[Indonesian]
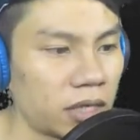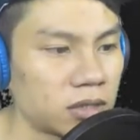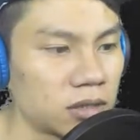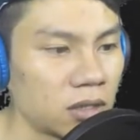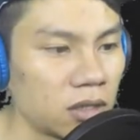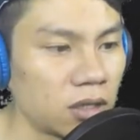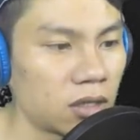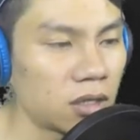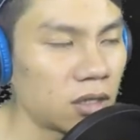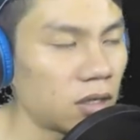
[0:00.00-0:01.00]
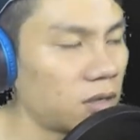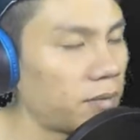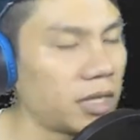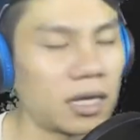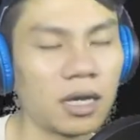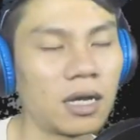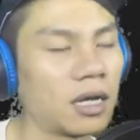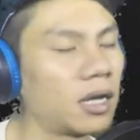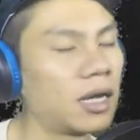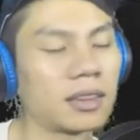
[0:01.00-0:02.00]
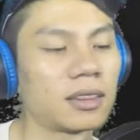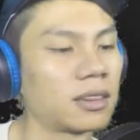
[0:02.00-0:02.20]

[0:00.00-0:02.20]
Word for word: guys oh my god